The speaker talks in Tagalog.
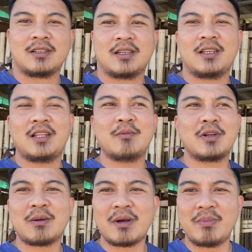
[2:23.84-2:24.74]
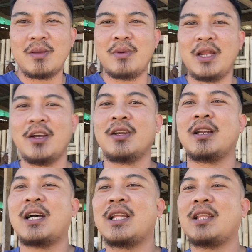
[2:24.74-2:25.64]
hindi mo na mabibili
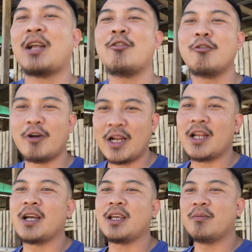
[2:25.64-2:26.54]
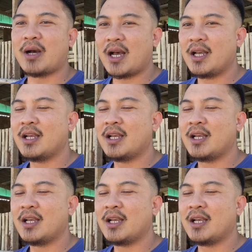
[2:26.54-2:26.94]
yon at nakuha na ng iba